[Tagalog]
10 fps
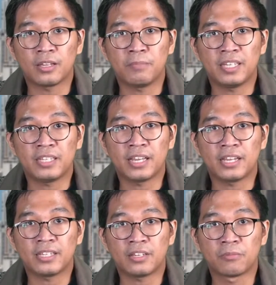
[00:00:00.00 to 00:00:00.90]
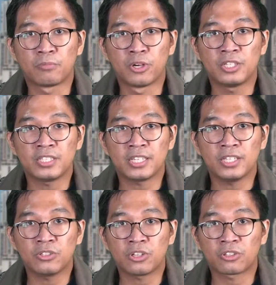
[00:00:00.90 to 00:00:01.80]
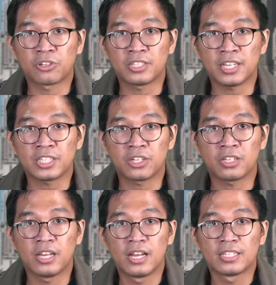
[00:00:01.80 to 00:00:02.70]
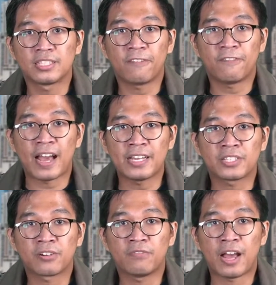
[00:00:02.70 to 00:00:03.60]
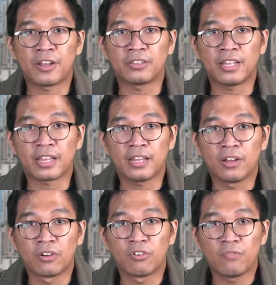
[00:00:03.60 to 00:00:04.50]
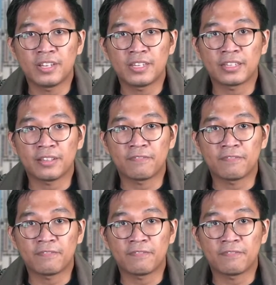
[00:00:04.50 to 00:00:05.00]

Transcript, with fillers: binigay na emergency use authorization sa Pfizer-BioNTech COVID-19